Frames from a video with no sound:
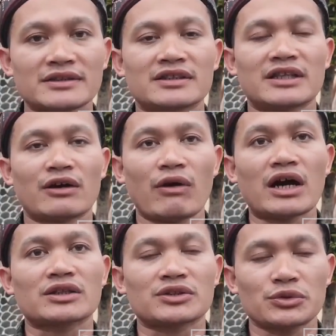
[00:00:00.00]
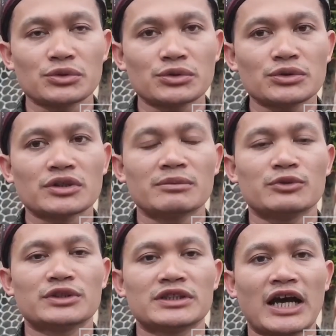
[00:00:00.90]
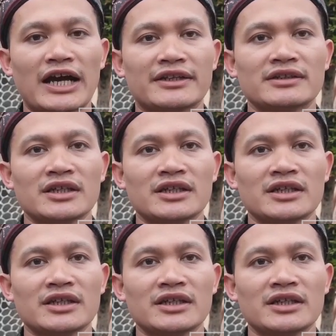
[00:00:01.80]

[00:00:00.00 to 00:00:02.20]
tentang waktu kemudian